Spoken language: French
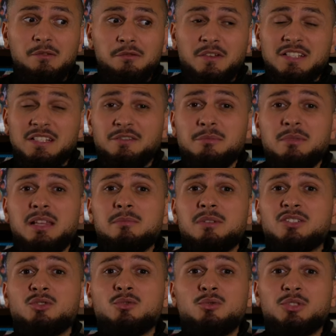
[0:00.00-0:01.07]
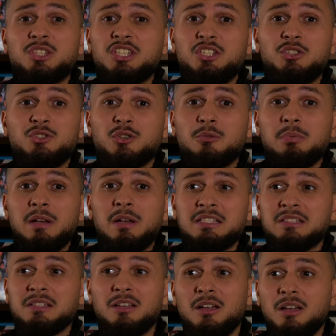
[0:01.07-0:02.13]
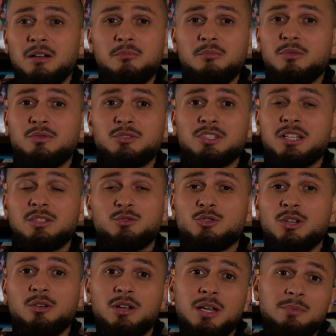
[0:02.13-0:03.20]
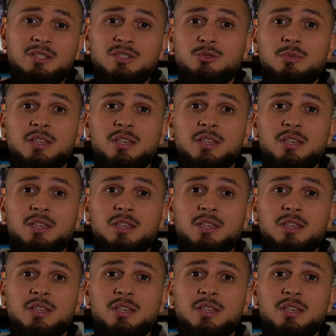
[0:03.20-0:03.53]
vous fasse un film d'animation ou qu'il chie sur place, pour vous ce sera toujours incroyable, c'est du